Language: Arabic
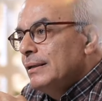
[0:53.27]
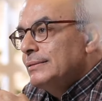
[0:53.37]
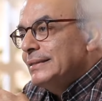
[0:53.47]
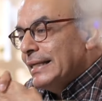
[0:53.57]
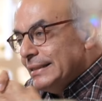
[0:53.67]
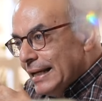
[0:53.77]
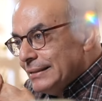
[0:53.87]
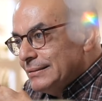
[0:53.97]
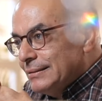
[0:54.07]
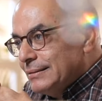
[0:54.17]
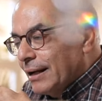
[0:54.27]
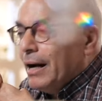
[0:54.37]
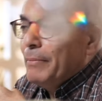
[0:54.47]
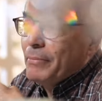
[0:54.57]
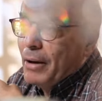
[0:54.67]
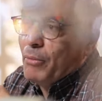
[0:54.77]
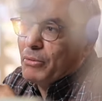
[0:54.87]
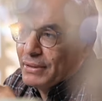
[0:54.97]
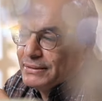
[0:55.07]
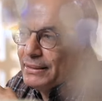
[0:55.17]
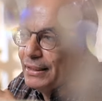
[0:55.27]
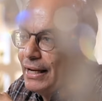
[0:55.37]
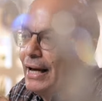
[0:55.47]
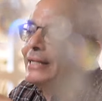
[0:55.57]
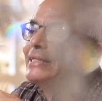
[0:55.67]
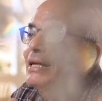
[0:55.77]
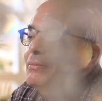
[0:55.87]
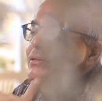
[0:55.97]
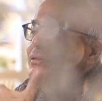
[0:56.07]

سيدات تقابل معهم المسيح انا دايما